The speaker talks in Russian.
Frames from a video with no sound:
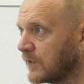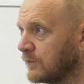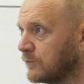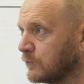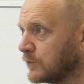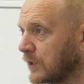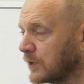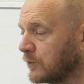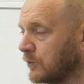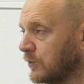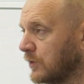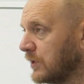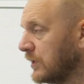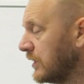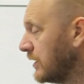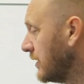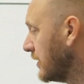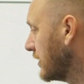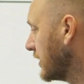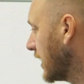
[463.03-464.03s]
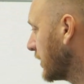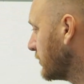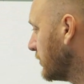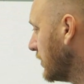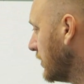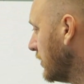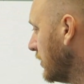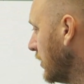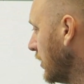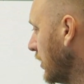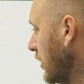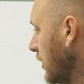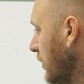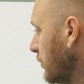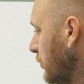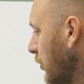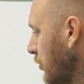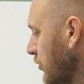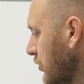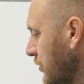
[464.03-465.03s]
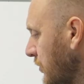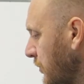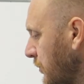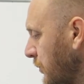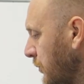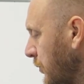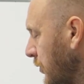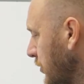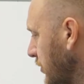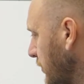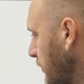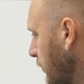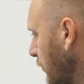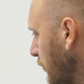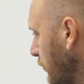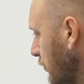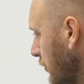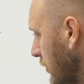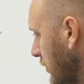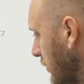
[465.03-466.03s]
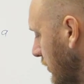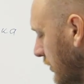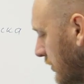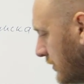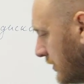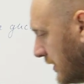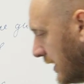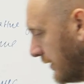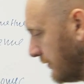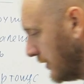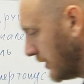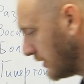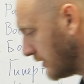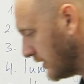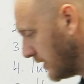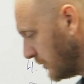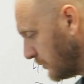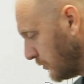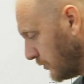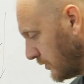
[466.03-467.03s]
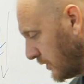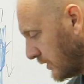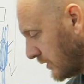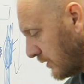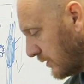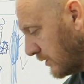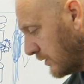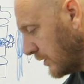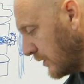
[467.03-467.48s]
ну, такой э, как бы подпункт, наверное, будет.